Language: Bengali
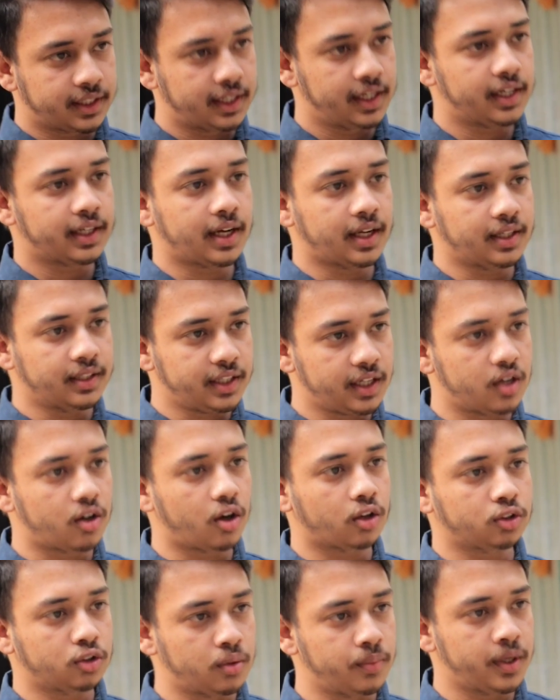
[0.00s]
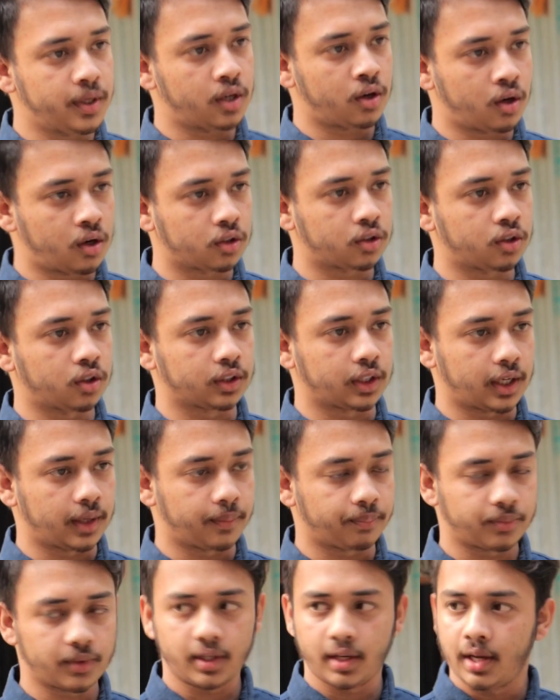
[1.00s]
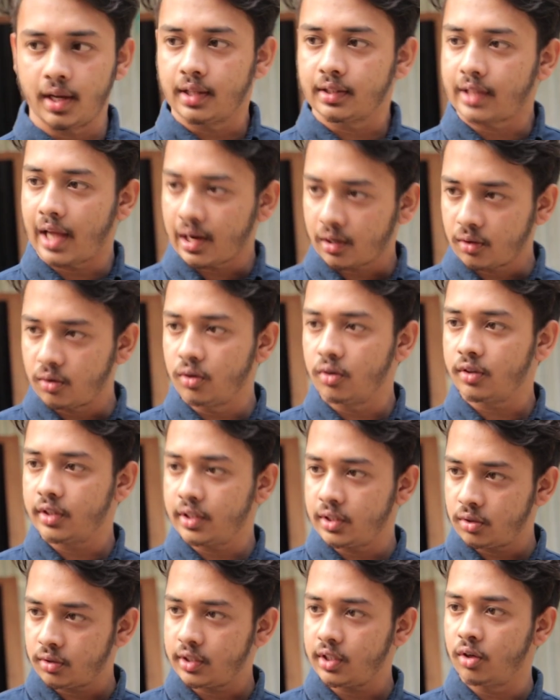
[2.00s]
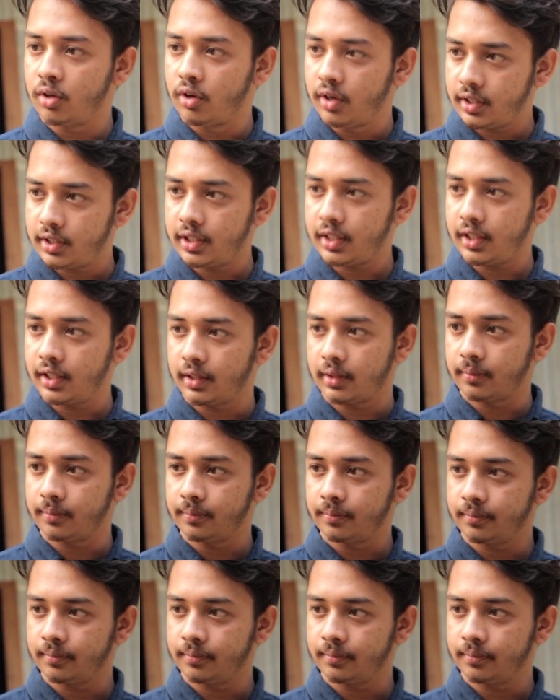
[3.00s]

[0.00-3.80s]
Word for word: আর ছেলের কান দিয়েও রক্ত বের হওয়ার কথা তার কোনো কিছু কি হয়েছে